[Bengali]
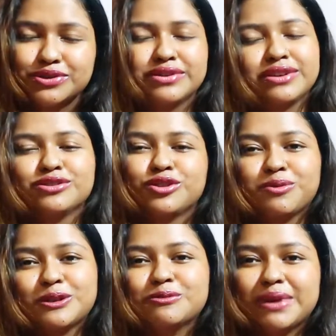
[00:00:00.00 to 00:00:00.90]
তো এখন সব
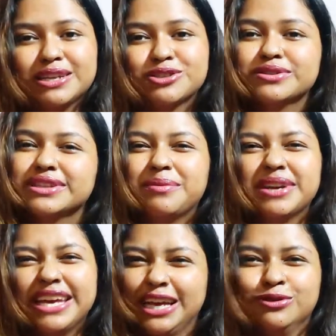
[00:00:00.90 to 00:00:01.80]
কিছু ম্যানেজ করতে আমার
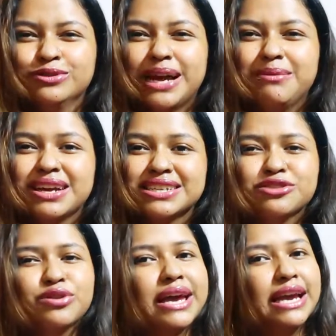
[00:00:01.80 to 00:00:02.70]
একটু টাইম লেগে যায় তো